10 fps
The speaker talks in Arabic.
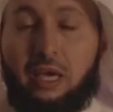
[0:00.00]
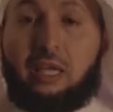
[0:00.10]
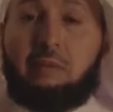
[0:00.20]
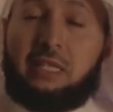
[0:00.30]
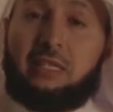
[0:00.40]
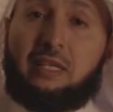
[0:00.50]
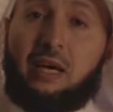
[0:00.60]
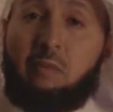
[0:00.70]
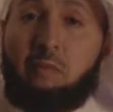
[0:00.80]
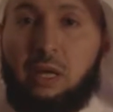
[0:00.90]
حينما
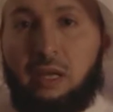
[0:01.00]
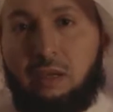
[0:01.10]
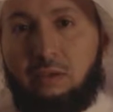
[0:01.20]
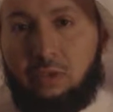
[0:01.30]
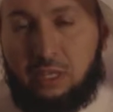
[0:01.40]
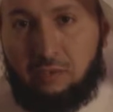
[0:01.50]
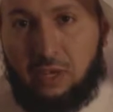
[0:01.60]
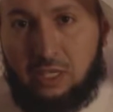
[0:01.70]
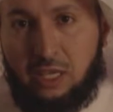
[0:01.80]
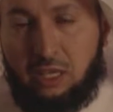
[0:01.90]
تتامل في
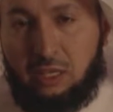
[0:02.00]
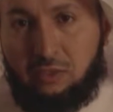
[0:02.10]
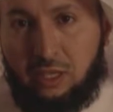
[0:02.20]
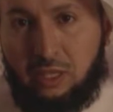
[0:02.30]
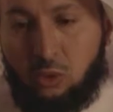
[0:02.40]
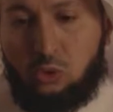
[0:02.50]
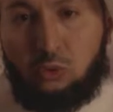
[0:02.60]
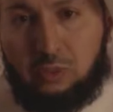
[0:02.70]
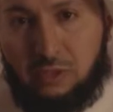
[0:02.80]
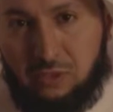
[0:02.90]
تفاسير في
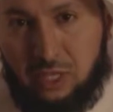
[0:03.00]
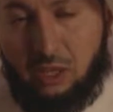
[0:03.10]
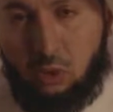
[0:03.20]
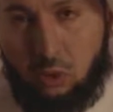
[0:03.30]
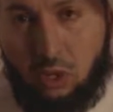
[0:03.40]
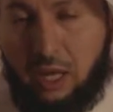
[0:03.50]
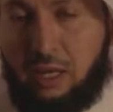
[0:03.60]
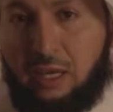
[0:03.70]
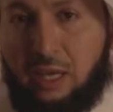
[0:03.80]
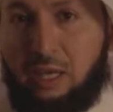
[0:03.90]
كتب تفسير
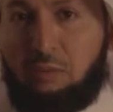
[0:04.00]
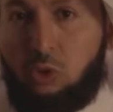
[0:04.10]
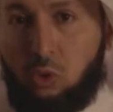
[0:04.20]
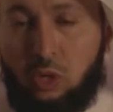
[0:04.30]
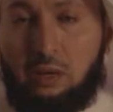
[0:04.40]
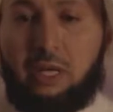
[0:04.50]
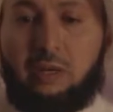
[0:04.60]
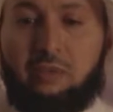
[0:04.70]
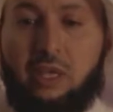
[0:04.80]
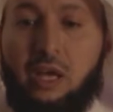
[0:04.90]
القران الكريم
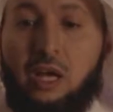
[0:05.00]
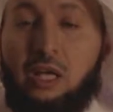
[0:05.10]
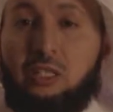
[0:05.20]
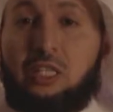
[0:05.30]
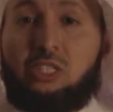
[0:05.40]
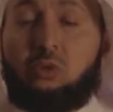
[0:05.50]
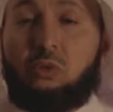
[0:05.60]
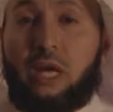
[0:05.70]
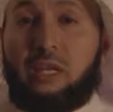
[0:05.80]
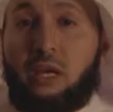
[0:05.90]
للعلماء تجد
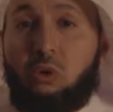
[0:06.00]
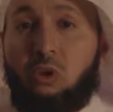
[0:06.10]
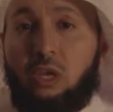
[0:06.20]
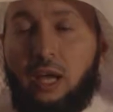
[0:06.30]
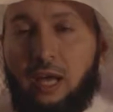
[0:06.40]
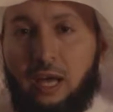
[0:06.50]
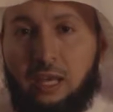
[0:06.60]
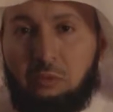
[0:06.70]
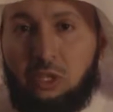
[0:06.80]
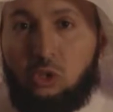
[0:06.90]
ان كل
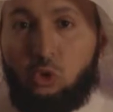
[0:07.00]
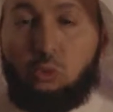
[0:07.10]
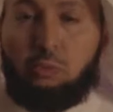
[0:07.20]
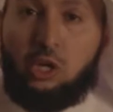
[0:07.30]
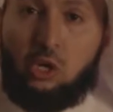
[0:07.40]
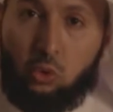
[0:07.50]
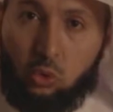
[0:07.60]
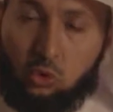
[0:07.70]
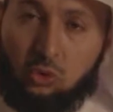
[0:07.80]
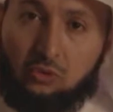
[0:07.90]
عالم
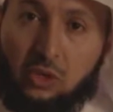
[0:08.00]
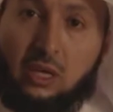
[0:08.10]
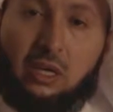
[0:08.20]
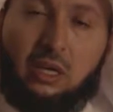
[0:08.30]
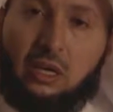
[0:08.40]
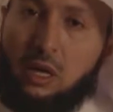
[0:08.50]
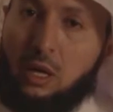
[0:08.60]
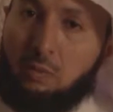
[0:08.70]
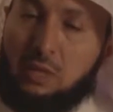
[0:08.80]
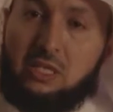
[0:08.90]
يبحر في
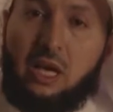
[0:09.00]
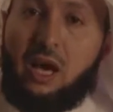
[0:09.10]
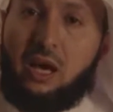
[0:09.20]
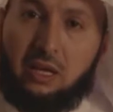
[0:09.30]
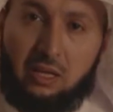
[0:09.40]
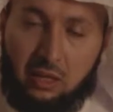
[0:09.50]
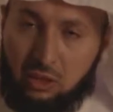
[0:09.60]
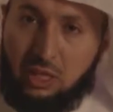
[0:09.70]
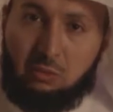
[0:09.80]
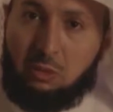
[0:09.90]
مسار
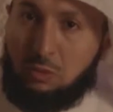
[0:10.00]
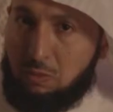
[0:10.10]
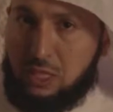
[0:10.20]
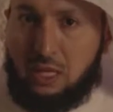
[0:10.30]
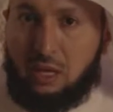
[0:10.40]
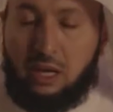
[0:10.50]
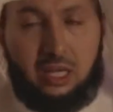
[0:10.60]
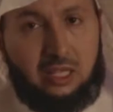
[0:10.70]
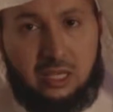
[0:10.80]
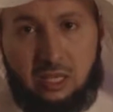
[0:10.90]
عظيم من
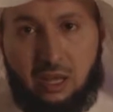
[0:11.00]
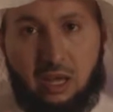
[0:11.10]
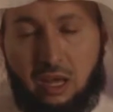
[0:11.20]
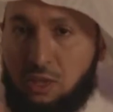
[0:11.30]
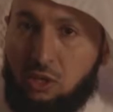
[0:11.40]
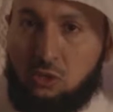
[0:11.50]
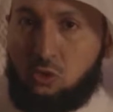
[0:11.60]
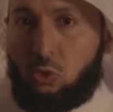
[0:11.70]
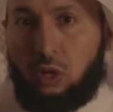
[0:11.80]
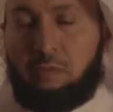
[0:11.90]
مسارات اسرار هذه
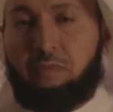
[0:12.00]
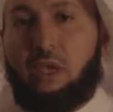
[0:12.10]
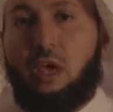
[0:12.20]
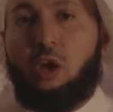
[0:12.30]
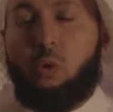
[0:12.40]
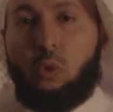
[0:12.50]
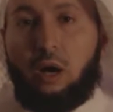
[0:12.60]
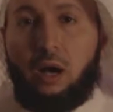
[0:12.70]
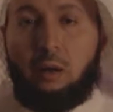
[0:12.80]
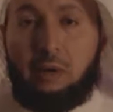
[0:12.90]
السوره
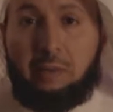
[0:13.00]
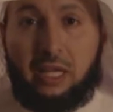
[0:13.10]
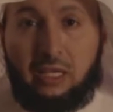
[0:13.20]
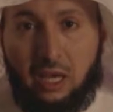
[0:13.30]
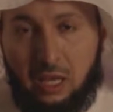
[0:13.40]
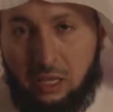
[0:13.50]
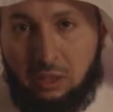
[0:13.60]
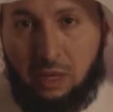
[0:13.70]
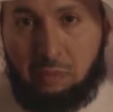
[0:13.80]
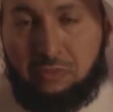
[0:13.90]
ومبانيها
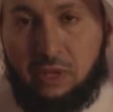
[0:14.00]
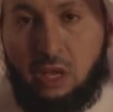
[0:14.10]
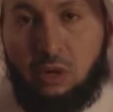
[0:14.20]
العظام